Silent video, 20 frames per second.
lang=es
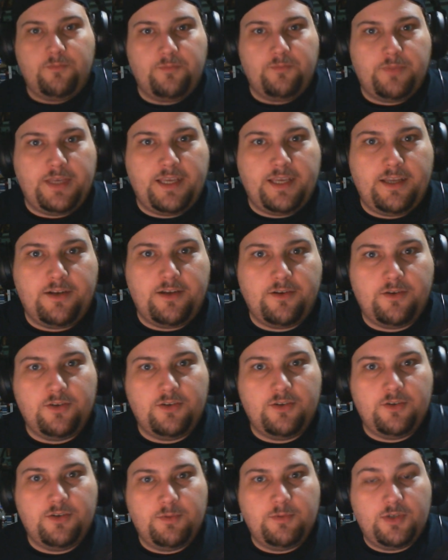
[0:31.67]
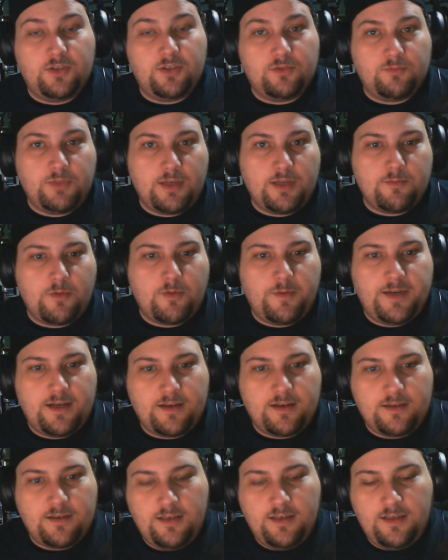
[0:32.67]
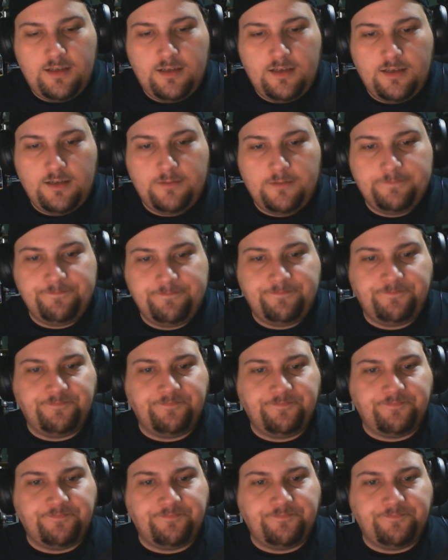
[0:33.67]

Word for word: Pero bueno, voy a mover... Em,